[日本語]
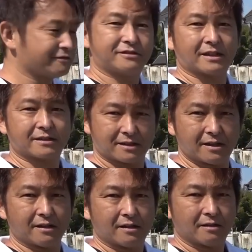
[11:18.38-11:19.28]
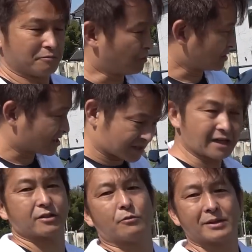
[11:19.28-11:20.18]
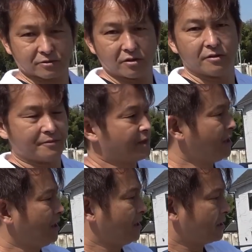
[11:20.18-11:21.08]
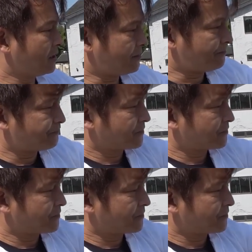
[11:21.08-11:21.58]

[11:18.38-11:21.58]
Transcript: くったってもうしっかり止まるとで、